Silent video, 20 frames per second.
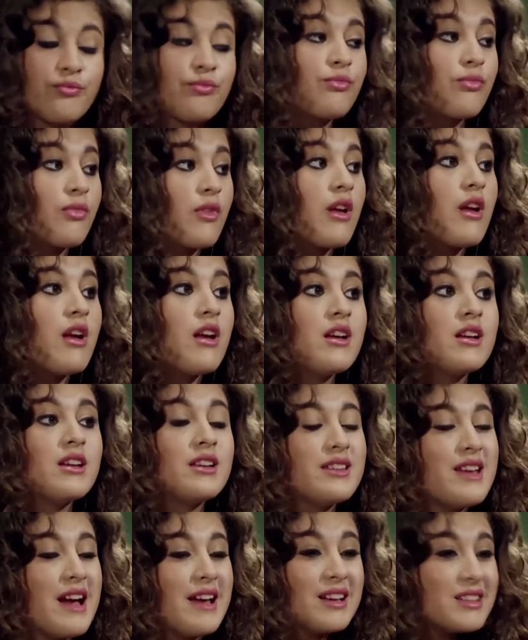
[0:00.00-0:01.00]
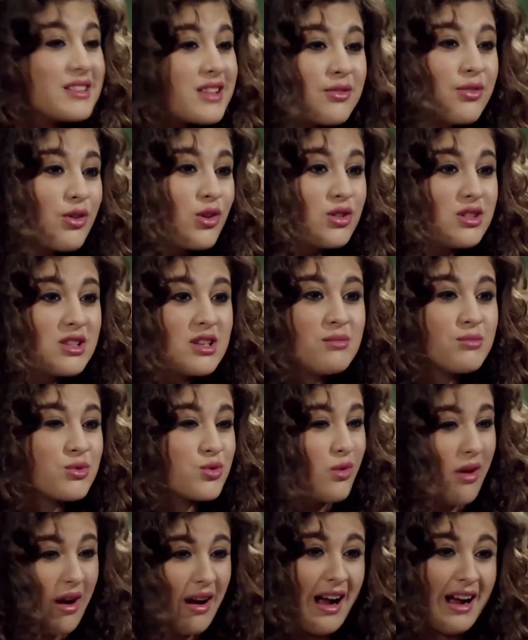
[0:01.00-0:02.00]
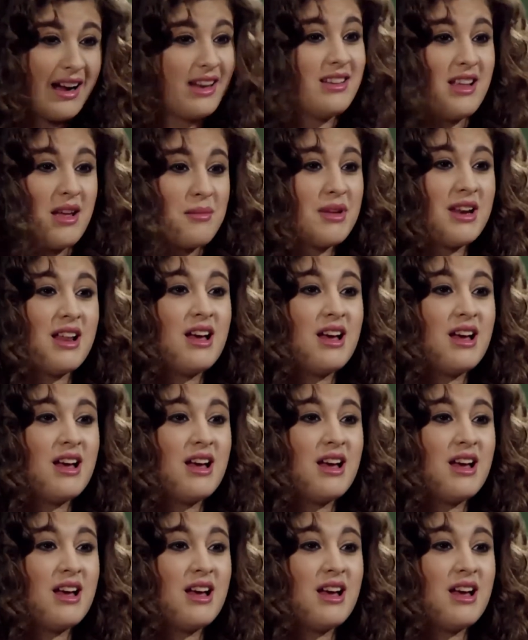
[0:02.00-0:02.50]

امم يعني انت فاضي مش وراك حاجه